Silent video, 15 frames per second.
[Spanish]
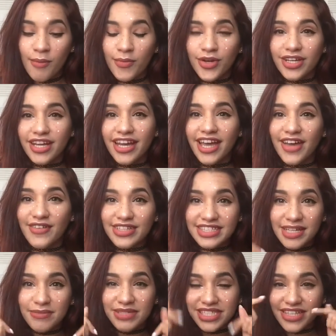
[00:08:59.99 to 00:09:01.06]
Porque cada vez
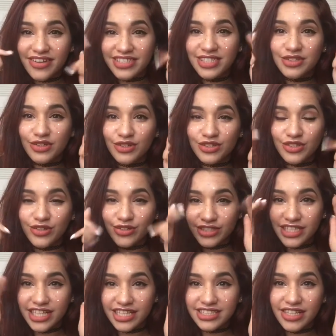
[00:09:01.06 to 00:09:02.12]
que me estaba haciendo los ojos,
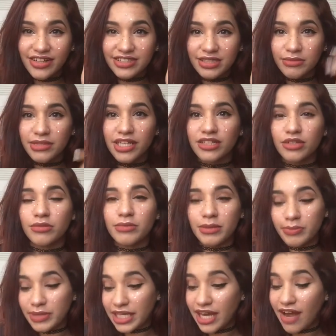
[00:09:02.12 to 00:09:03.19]
que ya estaba terminando, me
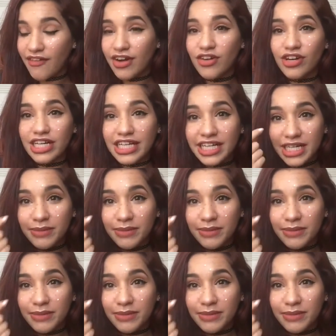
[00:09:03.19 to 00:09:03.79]
picaba con el